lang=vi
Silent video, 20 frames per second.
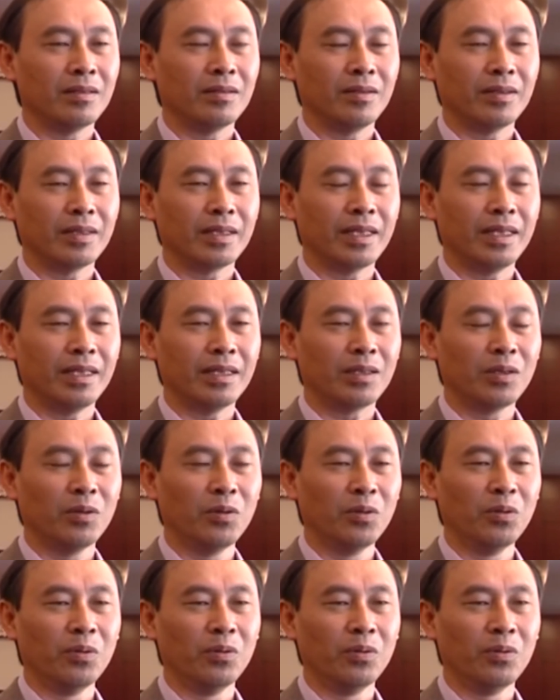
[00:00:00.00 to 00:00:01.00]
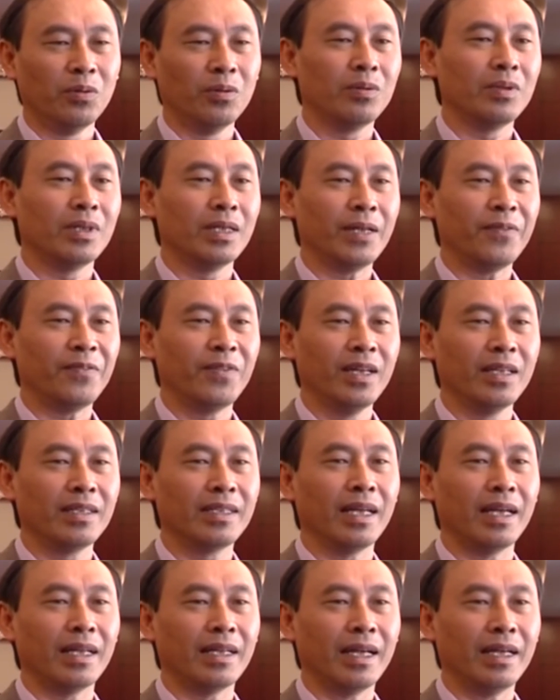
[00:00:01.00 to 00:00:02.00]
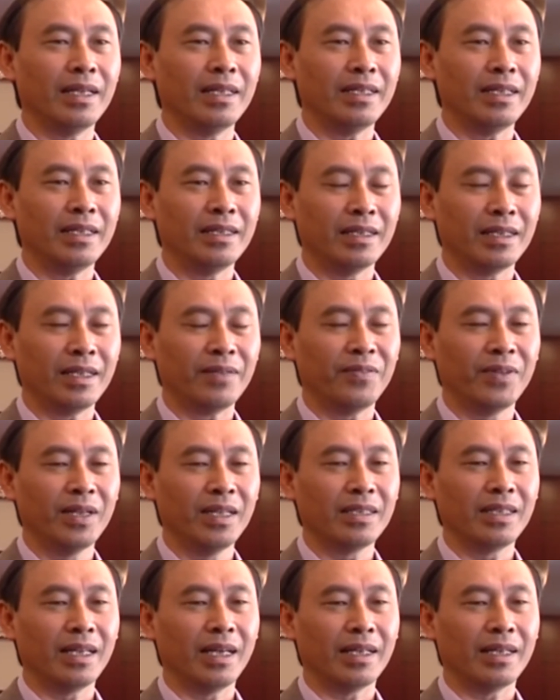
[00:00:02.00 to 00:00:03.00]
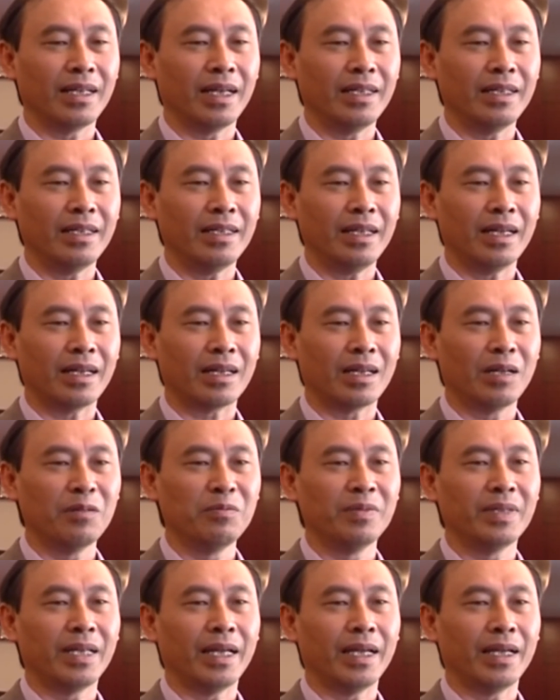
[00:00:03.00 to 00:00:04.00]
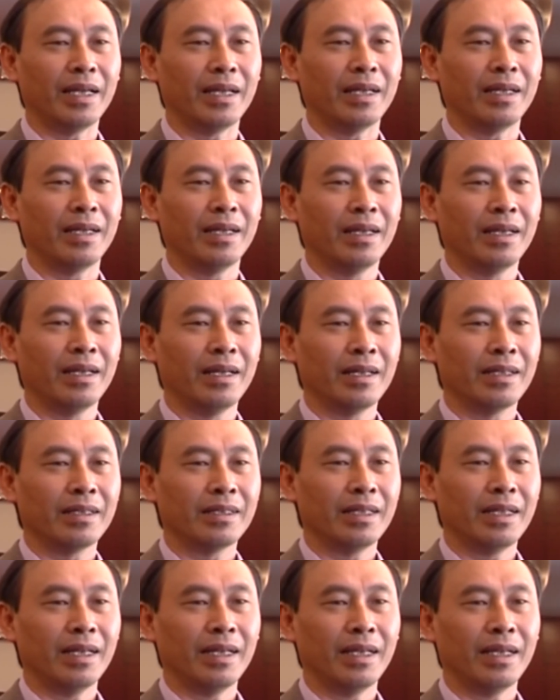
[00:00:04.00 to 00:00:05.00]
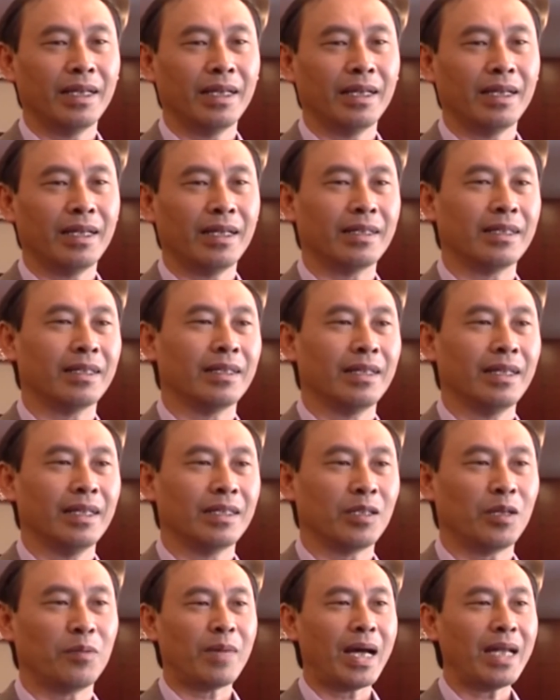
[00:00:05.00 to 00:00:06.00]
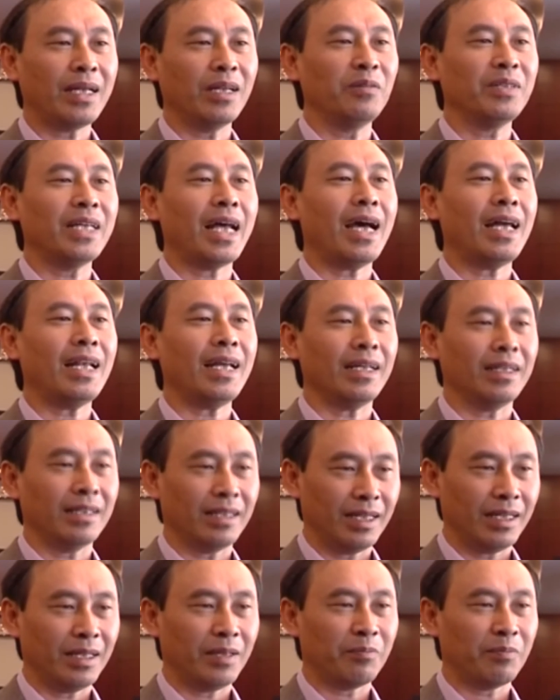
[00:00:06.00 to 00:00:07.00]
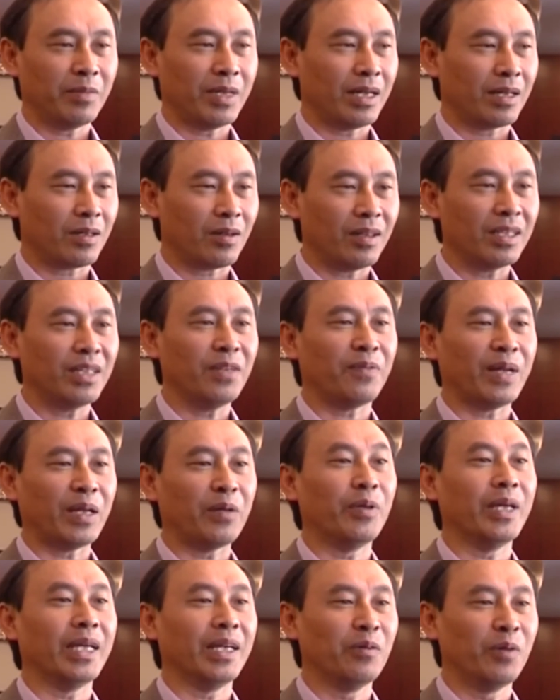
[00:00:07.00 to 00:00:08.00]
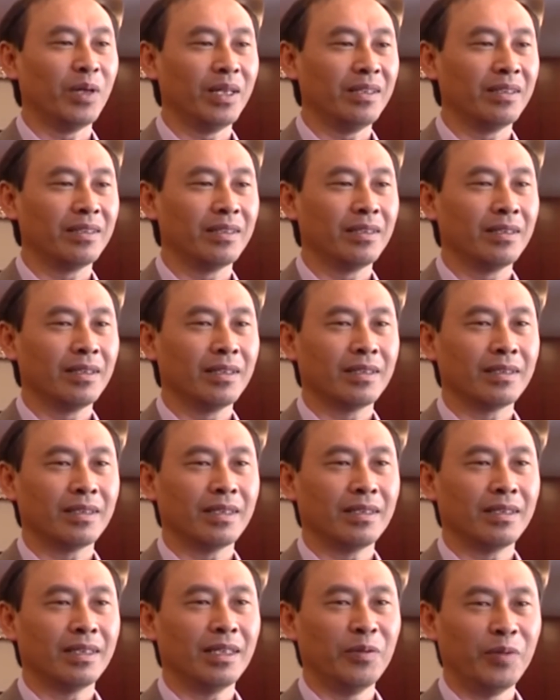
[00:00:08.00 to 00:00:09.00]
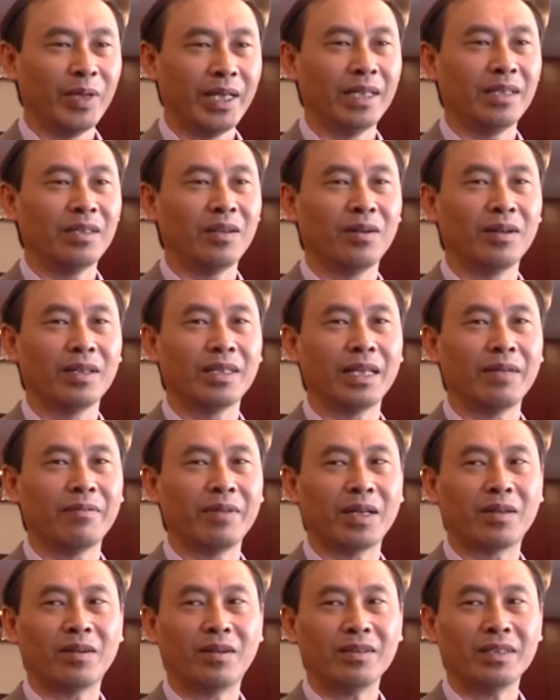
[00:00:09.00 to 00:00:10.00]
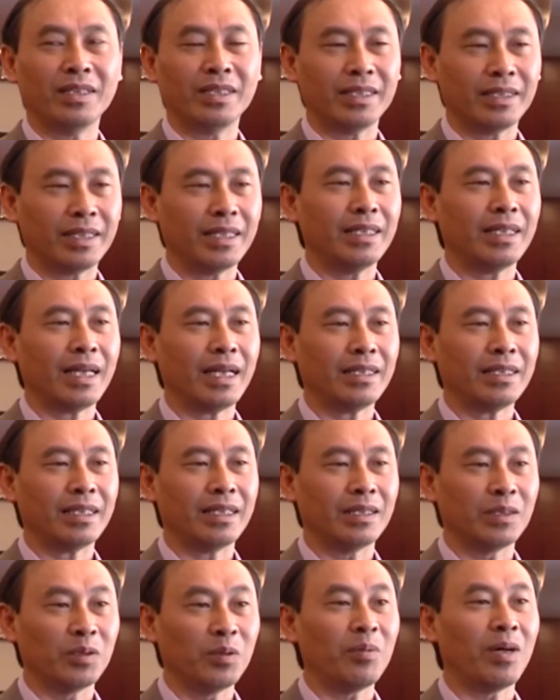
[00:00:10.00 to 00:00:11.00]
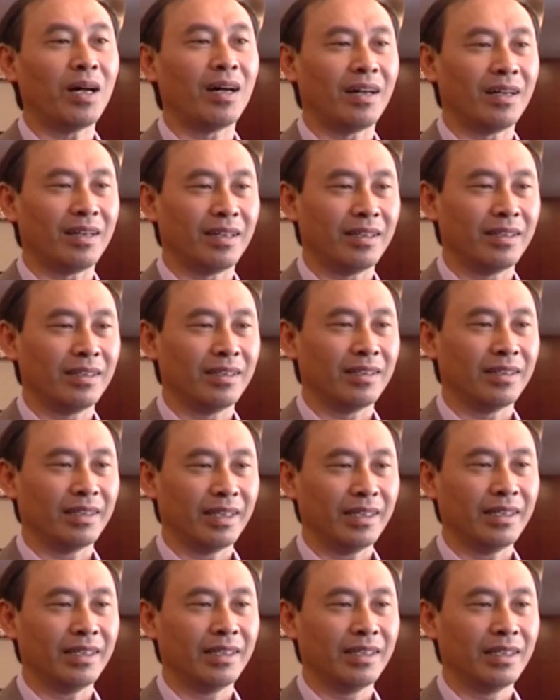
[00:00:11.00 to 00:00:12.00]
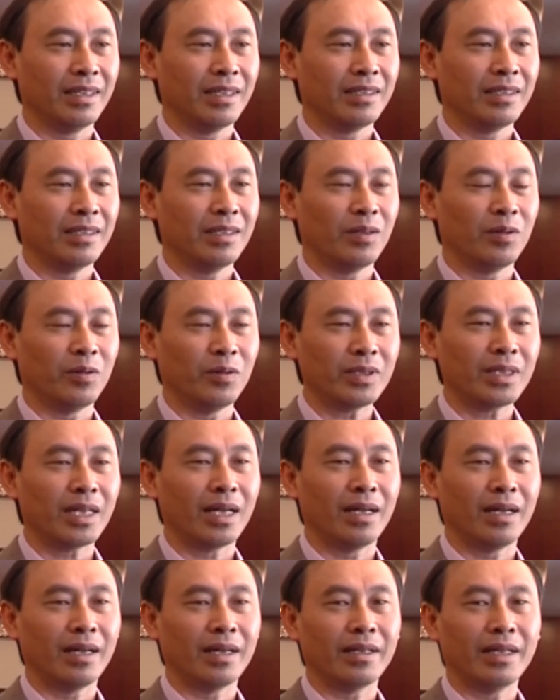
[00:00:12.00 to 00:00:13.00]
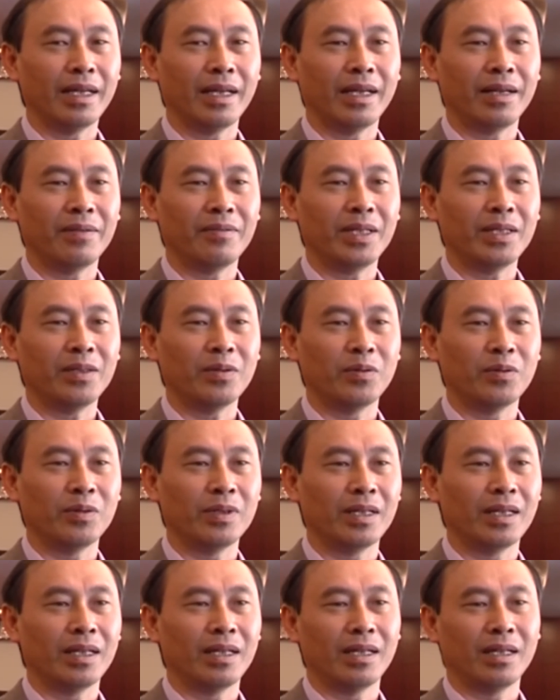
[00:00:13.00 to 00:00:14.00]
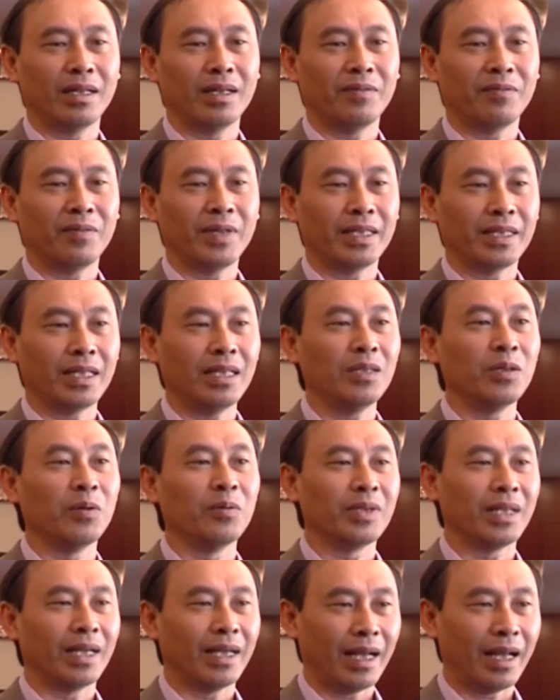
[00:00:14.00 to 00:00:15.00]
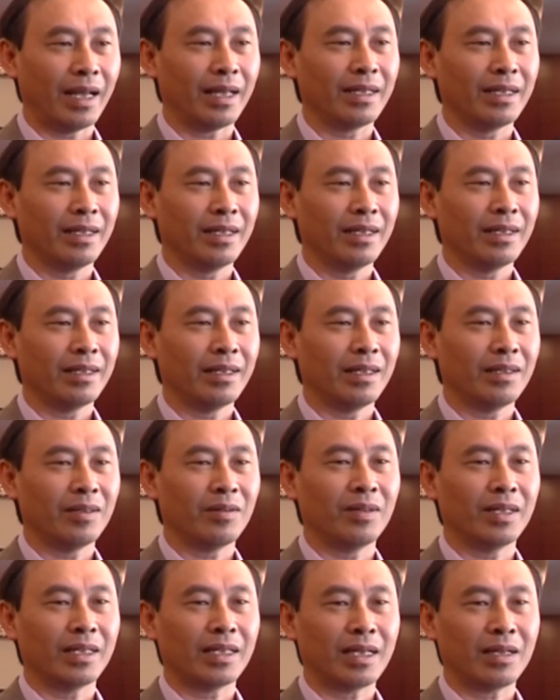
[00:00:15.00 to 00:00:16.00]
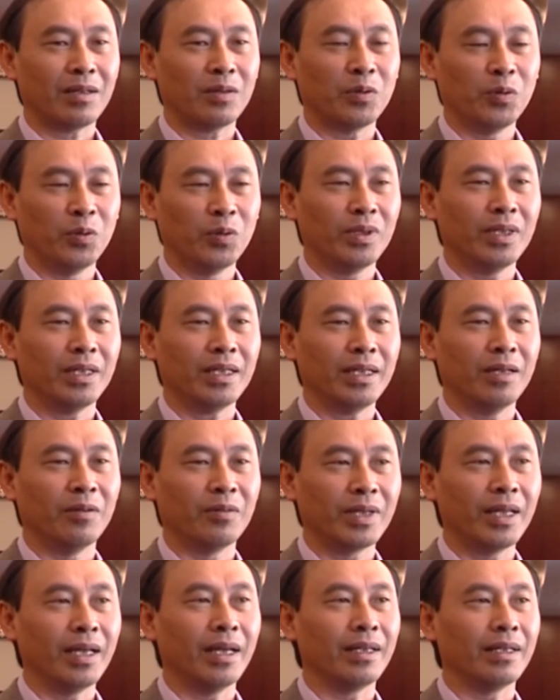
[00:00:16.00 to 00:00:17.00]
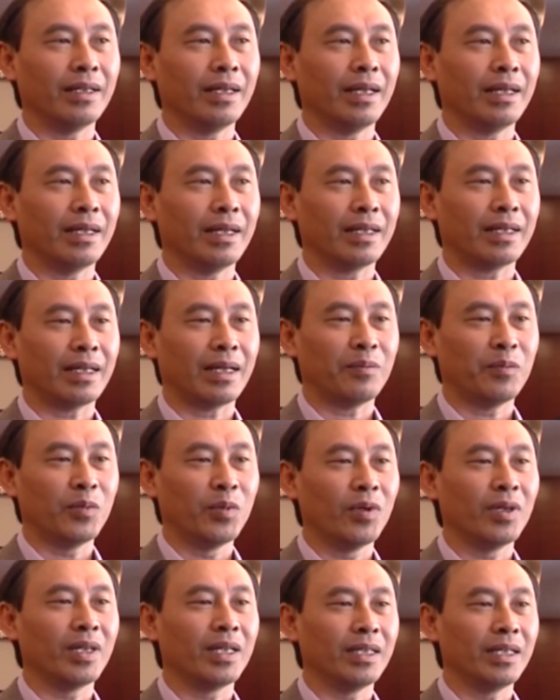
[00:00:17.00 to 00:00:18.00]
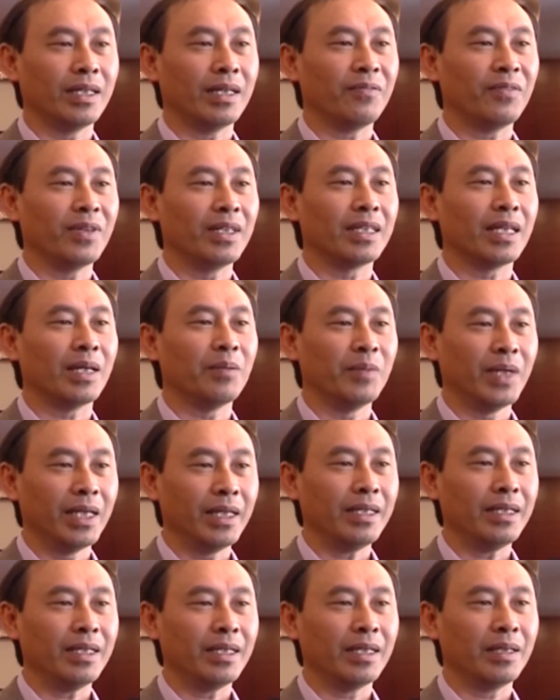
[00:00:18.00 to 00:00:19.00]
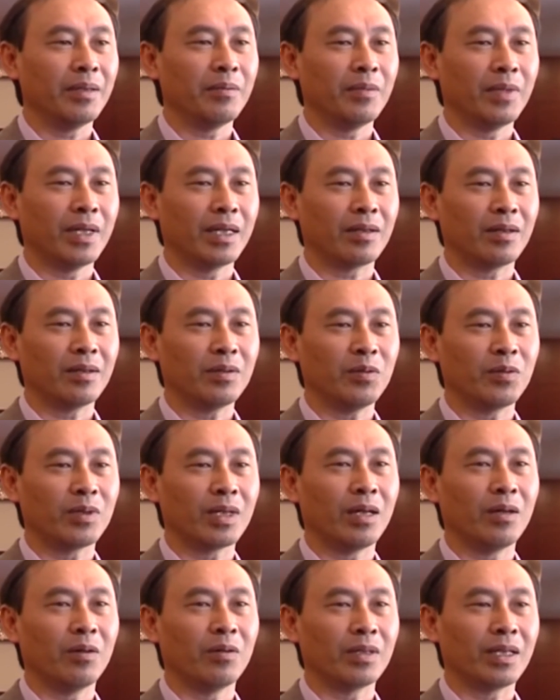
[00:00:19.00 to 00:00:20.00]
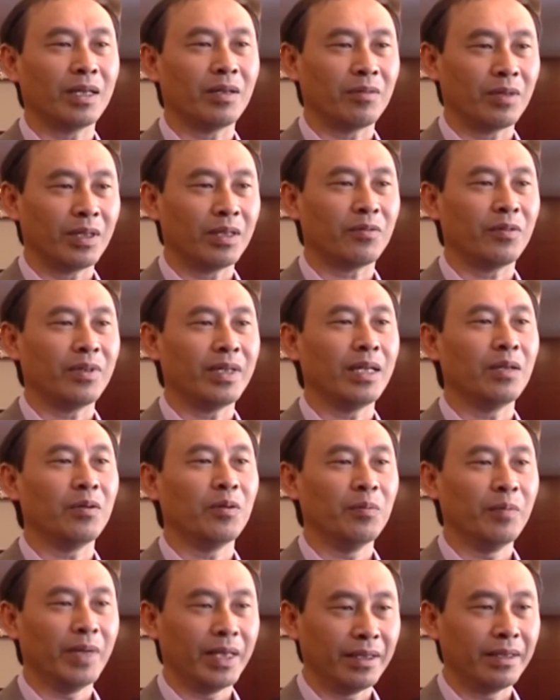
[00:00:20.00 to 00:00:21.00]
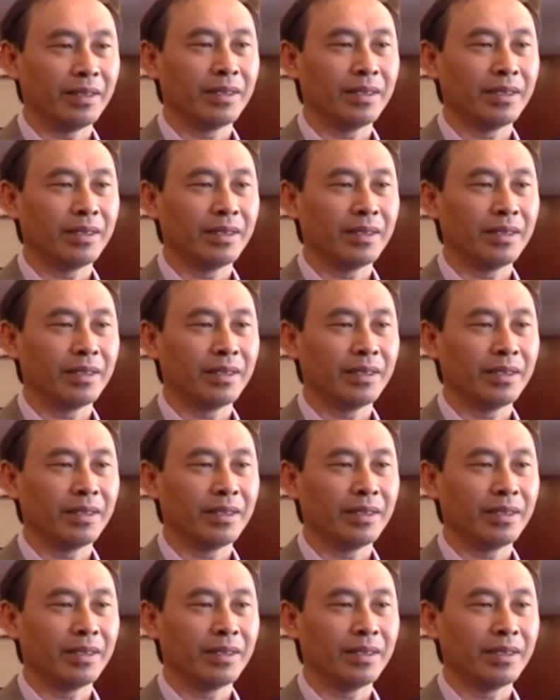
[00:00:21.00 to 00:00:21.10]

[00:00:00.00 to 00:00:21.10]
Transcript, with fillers: Rồi khi thu những cái phương tiện đấy thì những cái phương tiện đấy là không thể Thể, thể bán đấu giá lại nữa, mà coi như phải hủy luôn. Thì hủy rồi thì phải có những cái chính sách gì giúp họ đấy, hỗ trợ để ví dụ nhà, về tín dụng chẳng hạn, để cho người ta có đủ những cái điều kiện để người ta mua những phương tiện mới và có nhu cầu theo cái quy định của mình.